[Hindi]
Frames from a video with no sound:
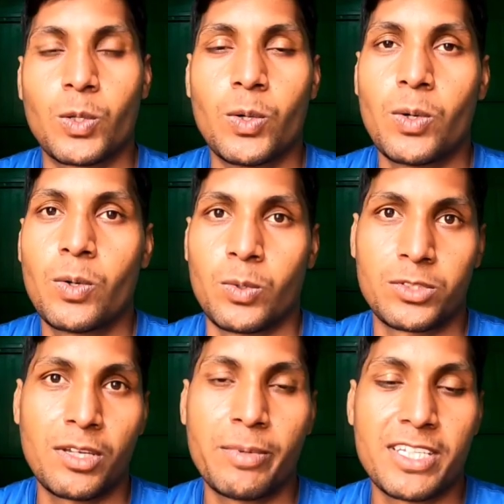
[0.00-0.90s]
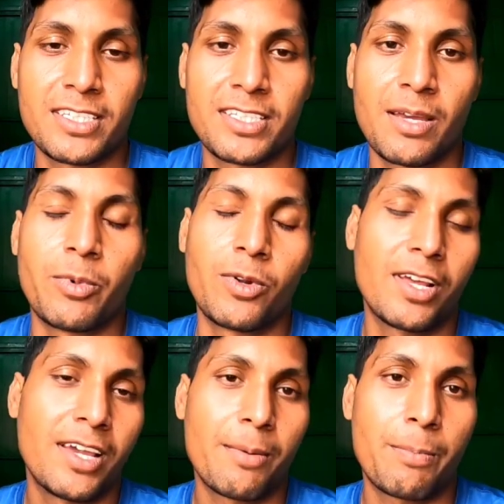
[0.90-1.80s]
तो उसकी वजह से
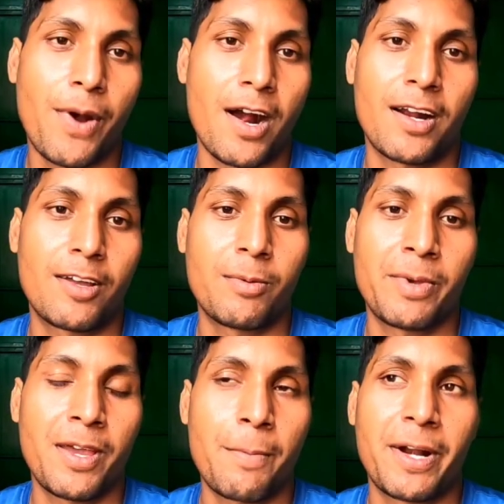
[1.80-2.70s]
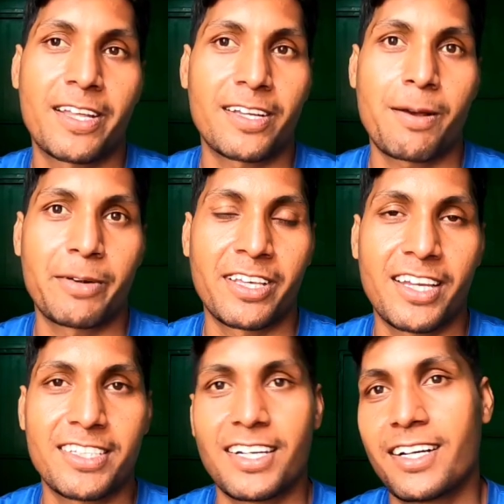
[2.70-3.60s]
पूरे पहाड़ों में भटकना पड़
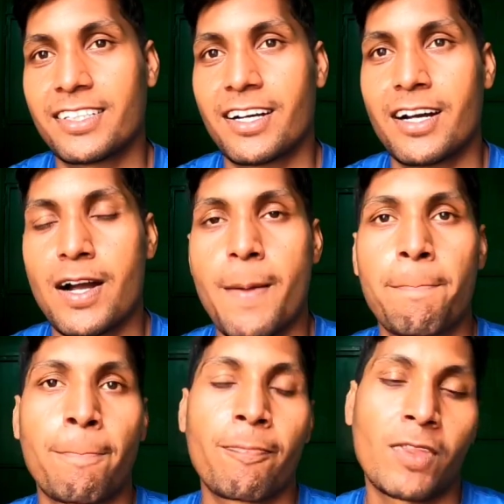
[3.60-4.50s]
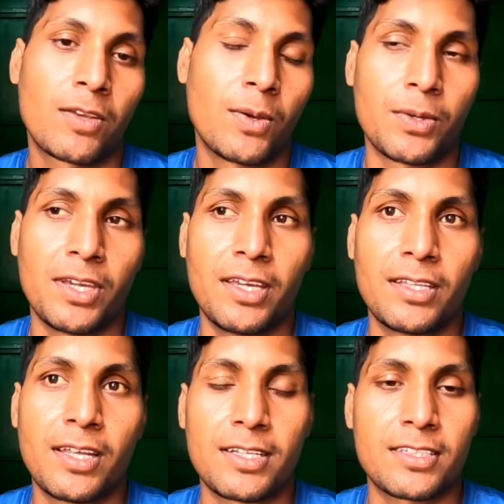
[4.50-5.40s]
गया जहाँ तहाँ क्योंकि
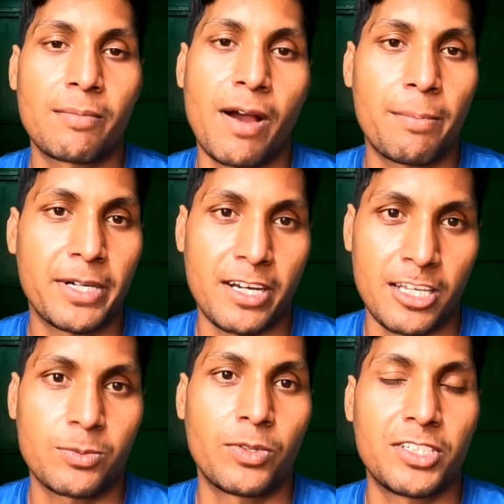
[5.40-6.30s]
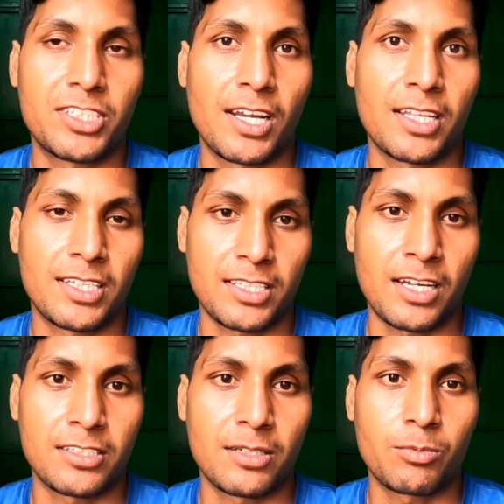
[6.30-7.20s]
दरअसल वहाँ पर ट्रांसपोर्ट ही चल रहा था
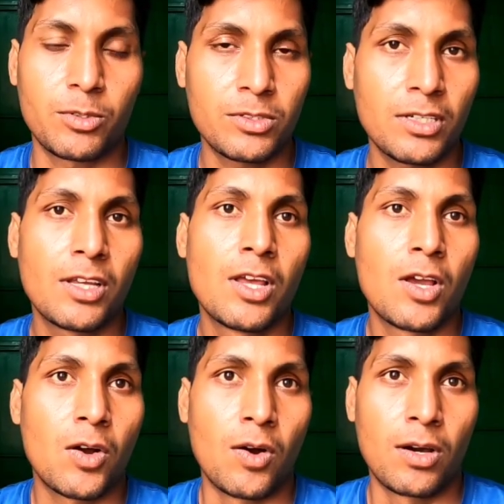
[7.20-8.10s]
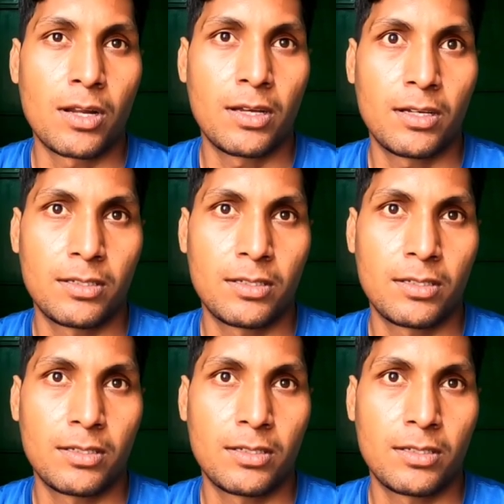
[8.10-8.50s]
सारा सब कुछ और